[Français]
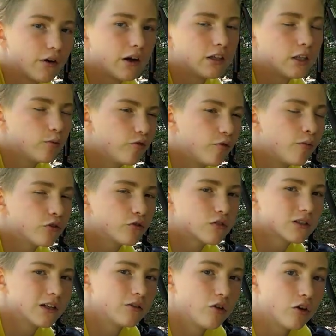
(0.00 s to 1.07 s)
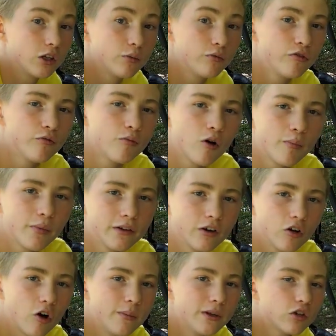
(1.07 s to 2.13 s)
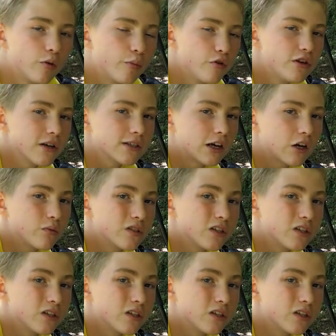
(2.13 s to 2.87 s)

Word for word: Enfin, des mouvements de slider, des mouvements panoramiques, on peut dire ça comme